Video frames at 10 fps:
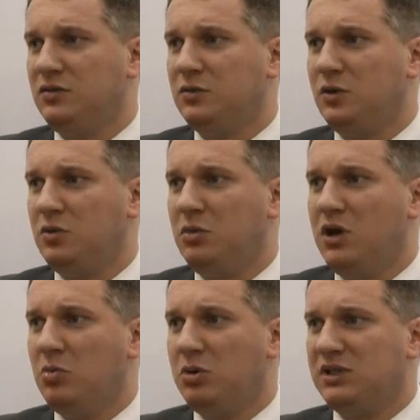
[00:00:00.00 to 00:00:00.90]
w którym
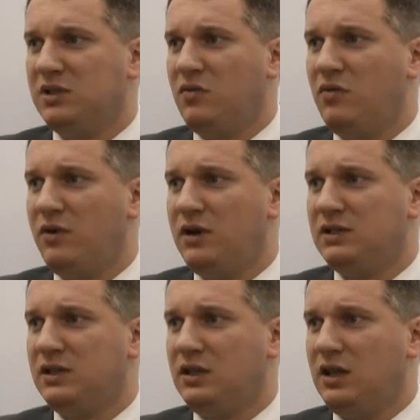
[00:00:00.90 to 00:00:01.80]
podstawowa
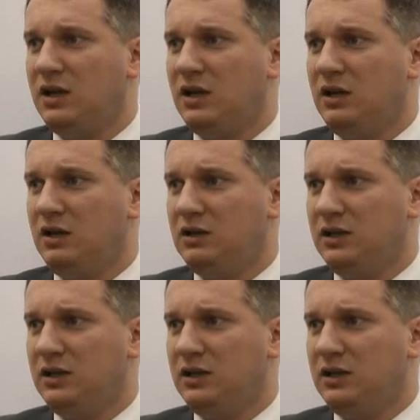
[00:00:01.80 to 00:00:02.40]
jest taka